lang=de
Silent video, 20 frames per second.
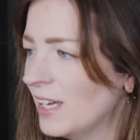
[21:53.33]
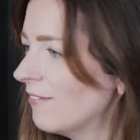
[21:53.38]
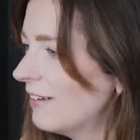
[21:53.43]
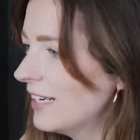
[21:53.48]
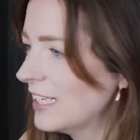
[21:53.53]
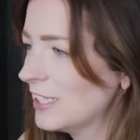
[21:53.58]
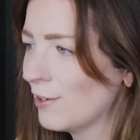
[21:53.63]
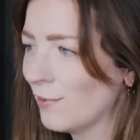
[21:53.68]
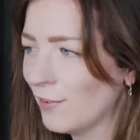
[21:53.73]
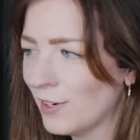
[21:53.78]

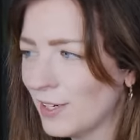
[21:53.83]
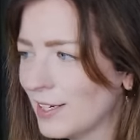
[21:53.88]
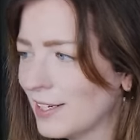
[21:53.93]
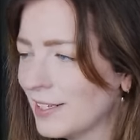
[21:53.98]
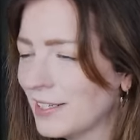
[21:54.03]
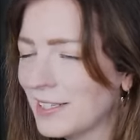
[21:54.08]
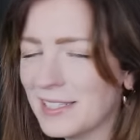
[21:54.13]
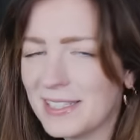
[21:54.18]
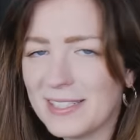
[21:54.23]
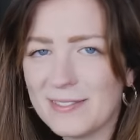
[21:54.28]
weil ich finde,
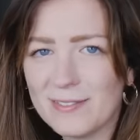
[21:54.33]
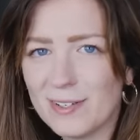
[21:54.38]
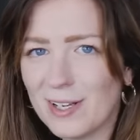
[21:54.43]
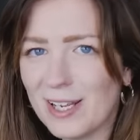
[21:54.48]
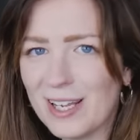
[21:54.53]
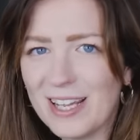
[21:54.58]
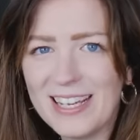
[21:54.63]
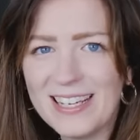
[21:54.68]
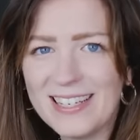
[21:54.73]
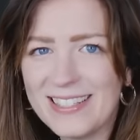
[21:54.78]
es
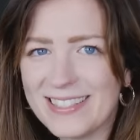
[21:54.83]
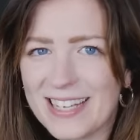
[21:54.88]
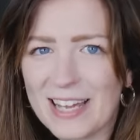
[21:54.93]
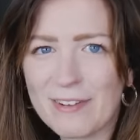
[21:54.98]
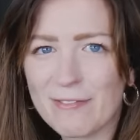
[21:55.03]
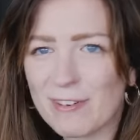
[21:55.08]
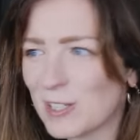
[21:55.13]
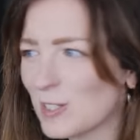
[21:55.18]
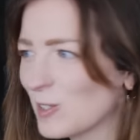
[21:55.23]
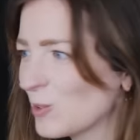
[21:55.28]
ist
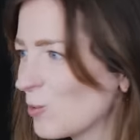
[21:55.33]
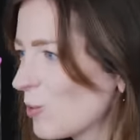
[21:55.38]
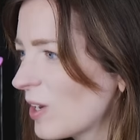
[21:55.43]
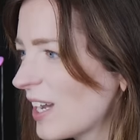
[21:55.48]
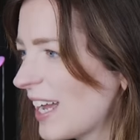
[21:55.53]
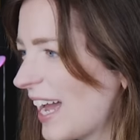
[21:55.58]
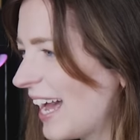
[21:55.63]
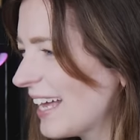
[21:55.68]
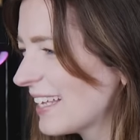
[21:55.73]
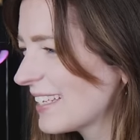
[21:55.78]
einfach so
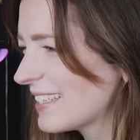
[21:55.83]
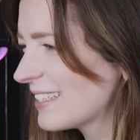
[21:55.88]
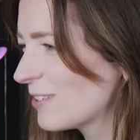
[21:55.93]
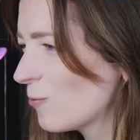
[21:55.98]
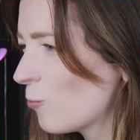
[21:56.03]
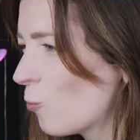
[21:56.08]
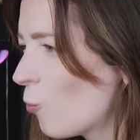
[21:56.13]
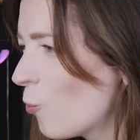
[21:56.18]
krass